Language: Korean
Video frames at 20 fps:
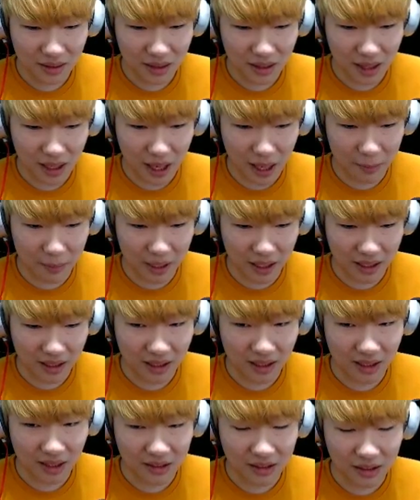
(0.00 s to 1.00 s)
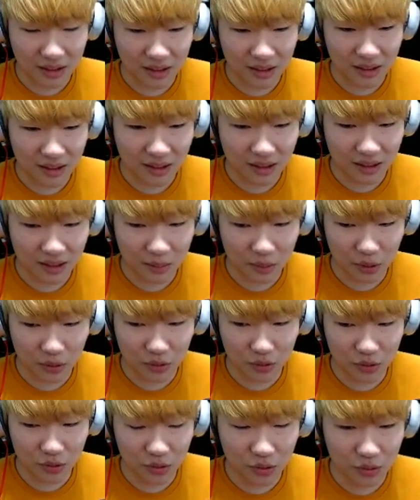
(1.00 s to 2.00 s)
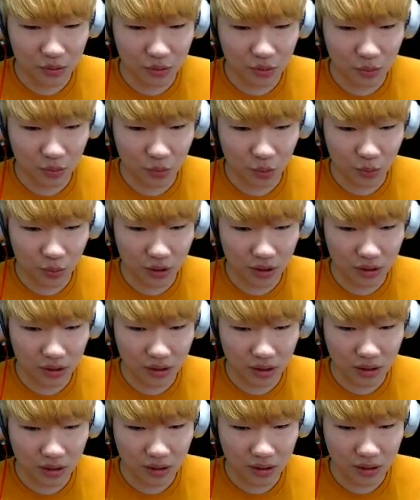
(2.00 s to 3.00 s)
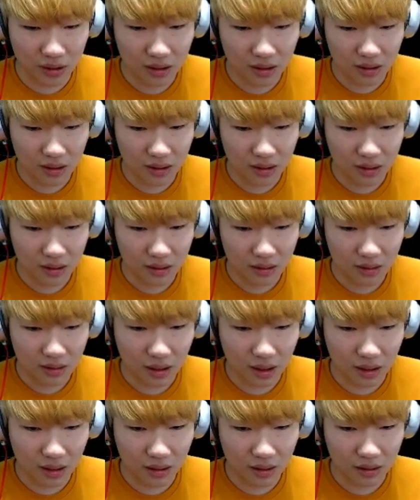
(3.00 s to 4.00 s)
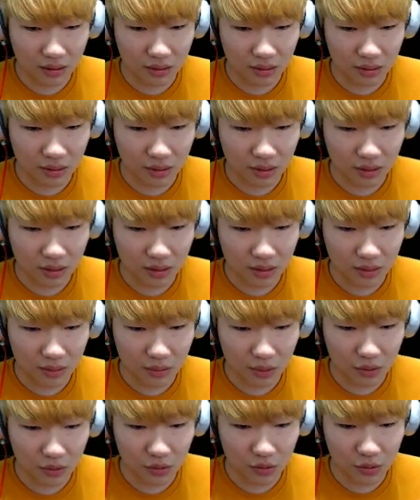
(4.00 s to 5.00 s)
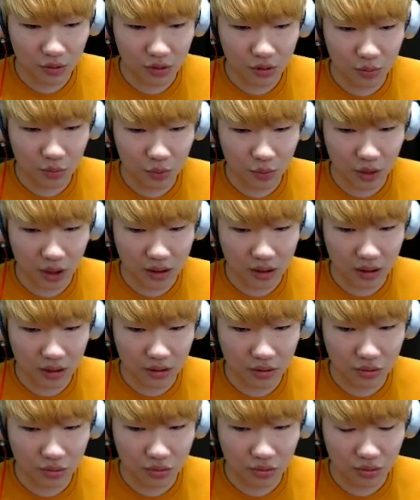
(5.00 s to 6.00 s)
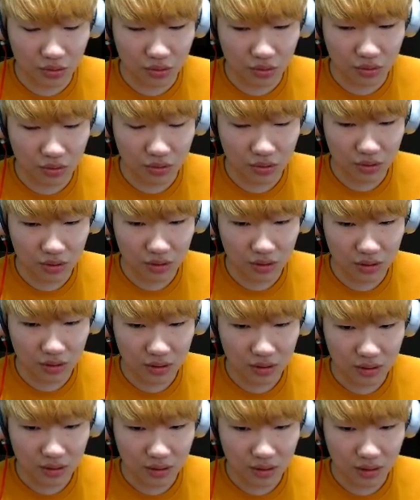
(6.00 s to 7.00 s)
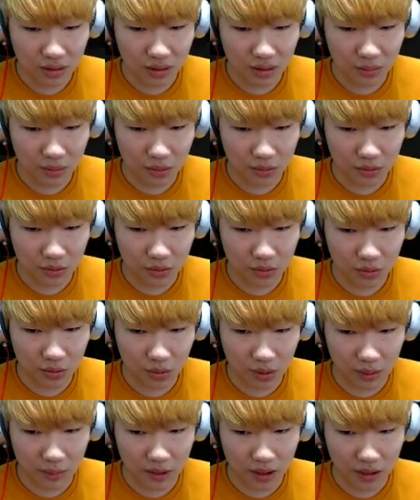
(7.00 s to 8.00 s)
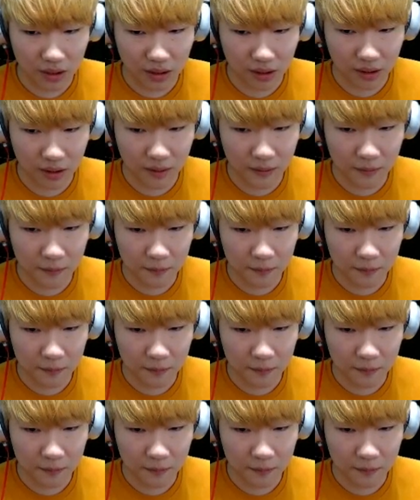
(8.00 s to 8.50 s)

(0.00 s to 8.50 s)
한방! 아니네 아 명중률을 좀 높여야 되나? 아 명중률이 지금 좀 낮아가지고 아 명중률 이좀 애매하네